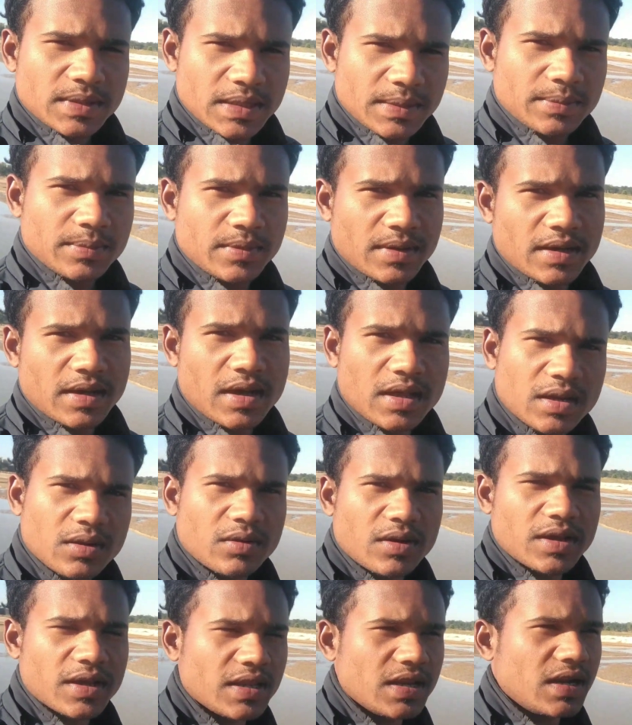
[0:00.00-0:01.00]
मतलब खाना
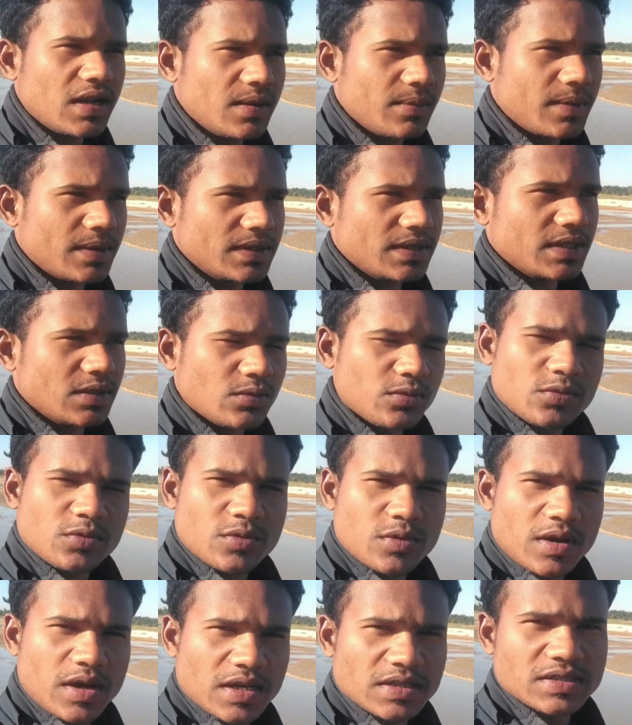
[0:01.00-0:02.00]
वाना खिलाना पड़ता है तो
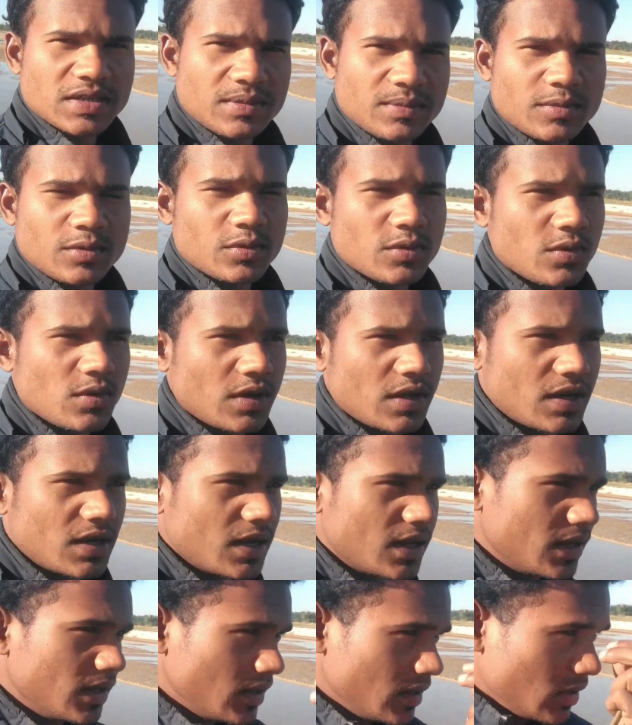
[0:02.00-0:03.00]
वो आज हम लोग को
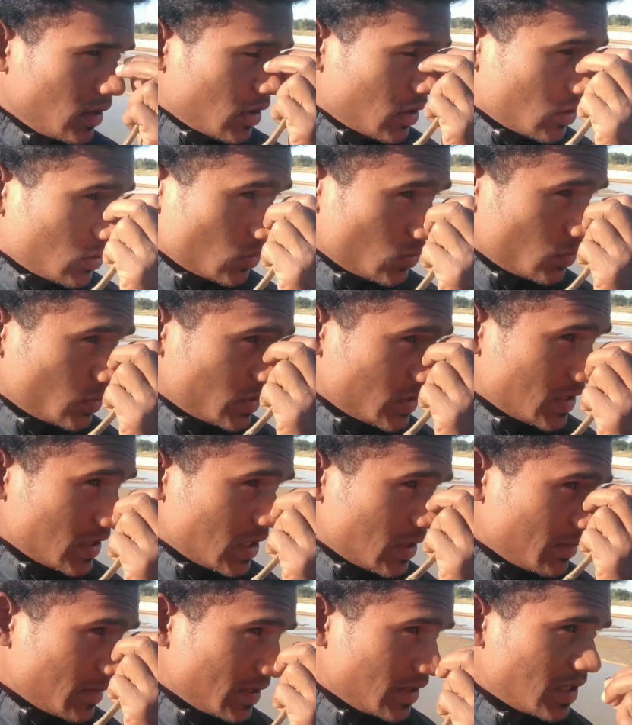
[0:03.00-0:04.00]
करना है तो उसी के
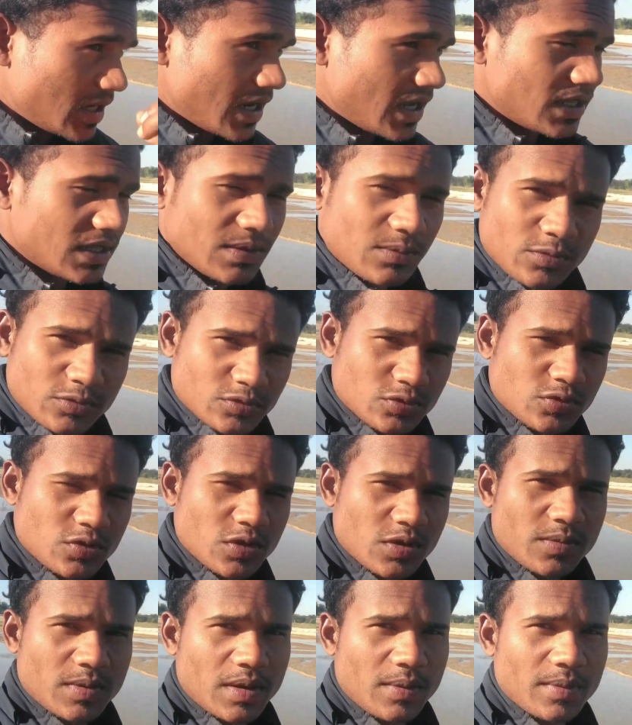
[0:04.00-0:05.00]
लिए मैं इधर आया था मुँह सुध
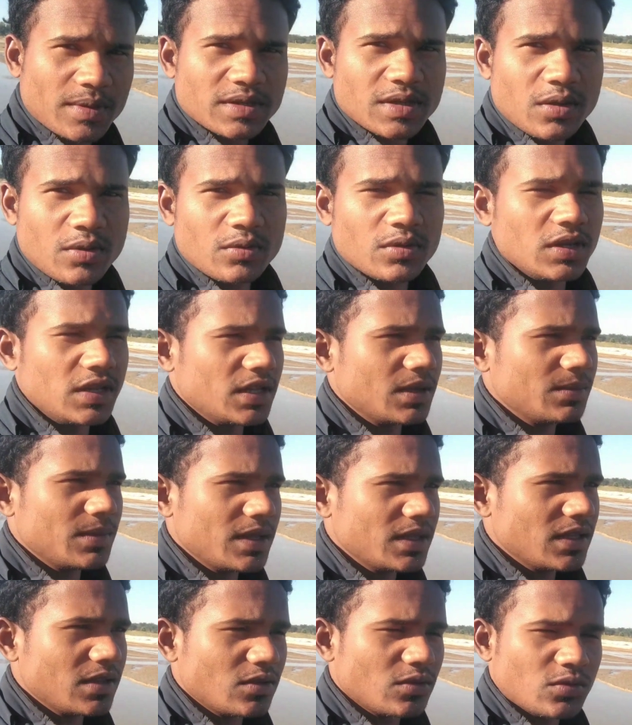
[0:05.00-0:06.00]
होकर फटाफट जाऊँ लेकिन
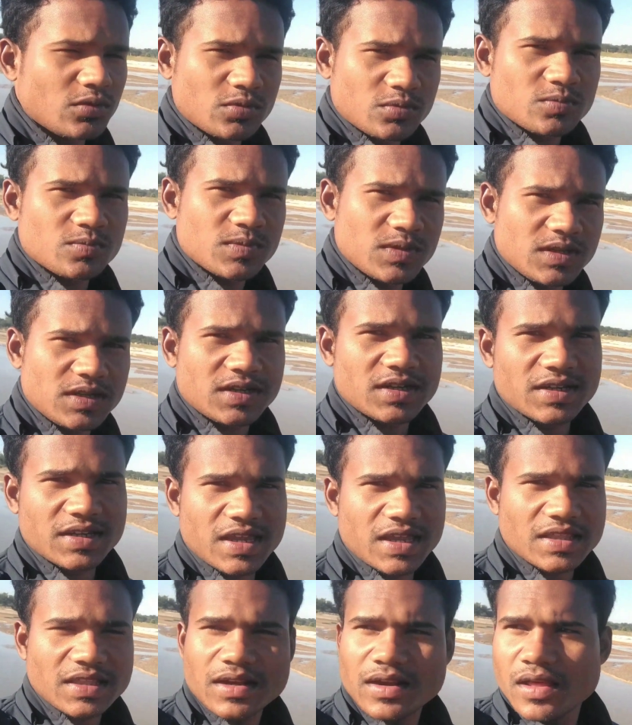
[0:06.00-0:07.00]
मैं इधर तो लटक
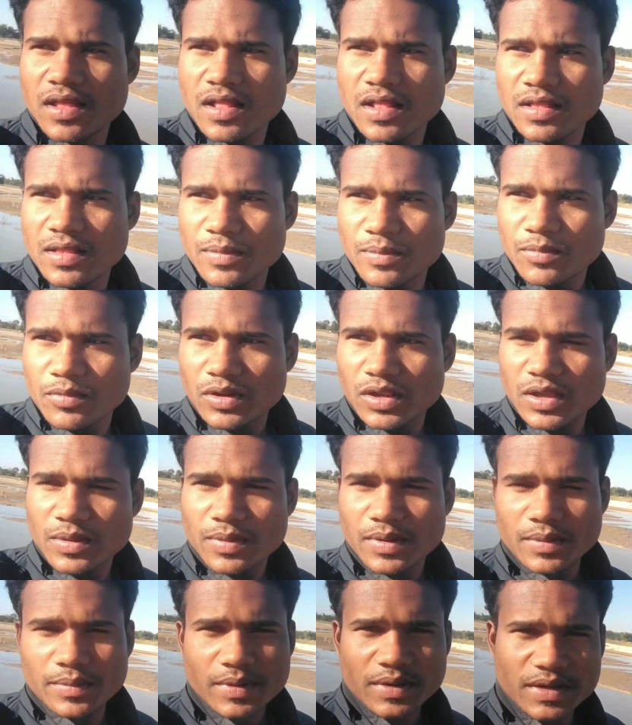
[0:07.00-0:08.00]
गया इधर बोलेगा
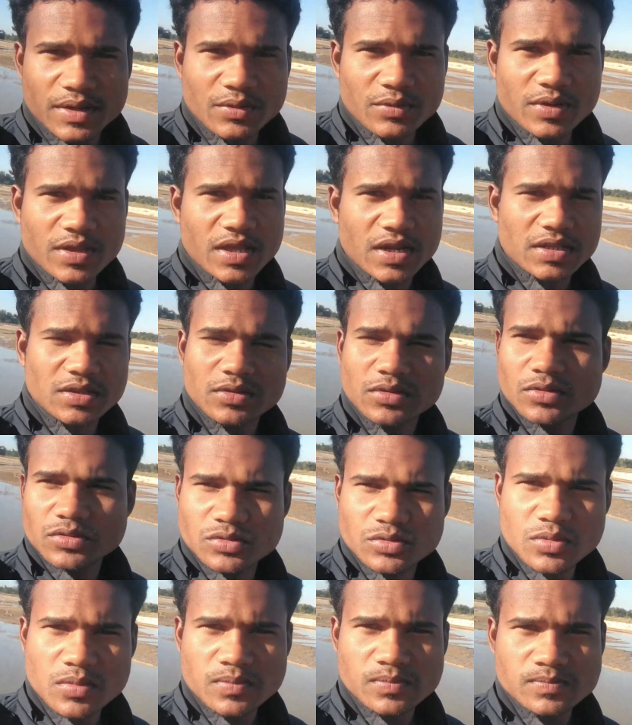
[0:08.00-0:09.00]
फटाफट क्यों नहीं आ रहा था तो
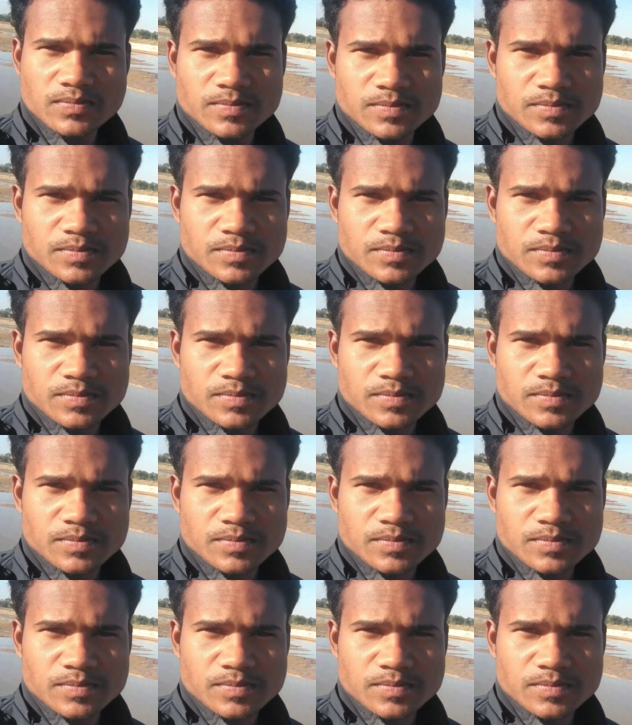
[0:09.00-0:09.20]
दोस्तों